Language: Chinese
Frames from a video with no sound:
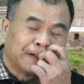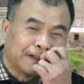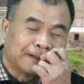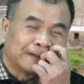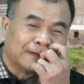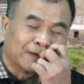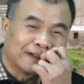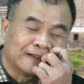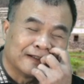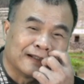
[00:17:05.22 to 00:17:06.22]
呃，完
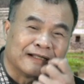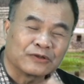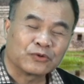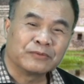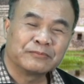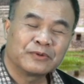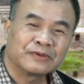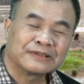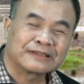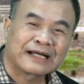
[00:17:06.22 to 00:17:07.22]
颜连海呢，攻
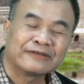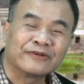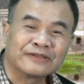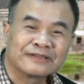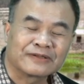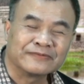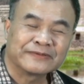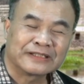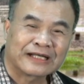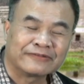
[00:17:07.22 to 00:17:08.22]
破了开封，攻
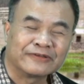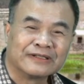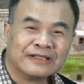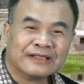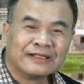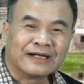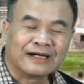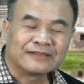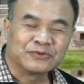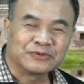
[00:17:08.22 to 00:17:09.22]
破了开封，
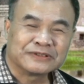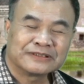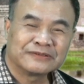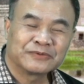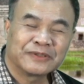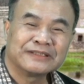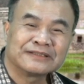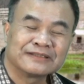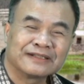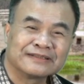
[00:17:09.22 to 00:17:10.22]
啊，掳钦徽
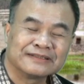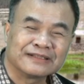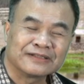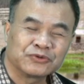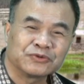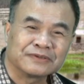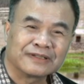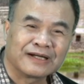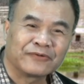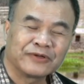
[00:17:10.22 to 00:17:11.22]
钦二帝而去。
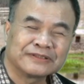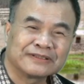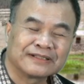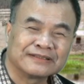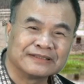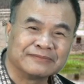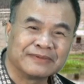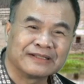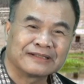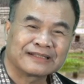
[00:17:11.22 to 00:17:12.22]
啊，徽钦二帝里
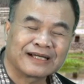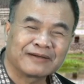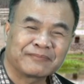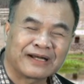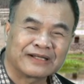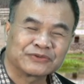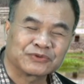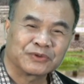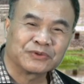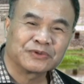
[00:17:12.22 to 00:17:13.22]
面，他把
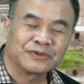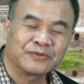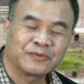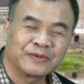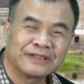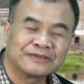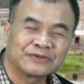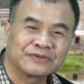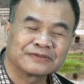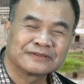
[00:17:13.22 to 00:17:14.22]
所有徽
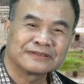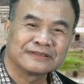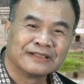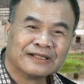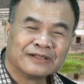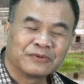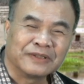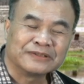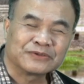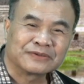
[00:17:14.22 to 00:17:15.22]
宗、钦
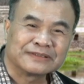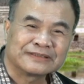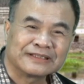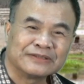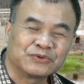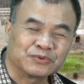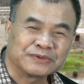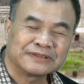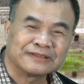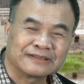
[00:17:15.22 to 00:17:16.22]
徽宗的这一族
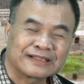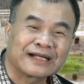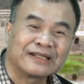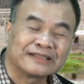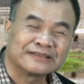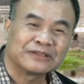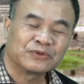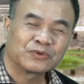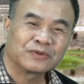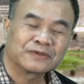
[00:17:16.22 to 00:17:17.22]
系啊，大概两
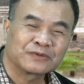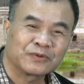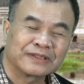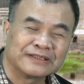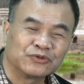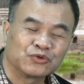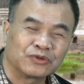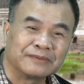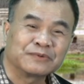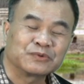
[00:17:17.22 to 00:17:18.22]
千多多个人，
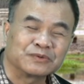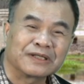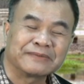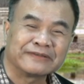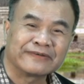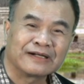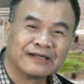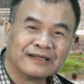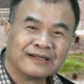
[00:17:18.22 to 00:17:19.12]
全部掳到北方。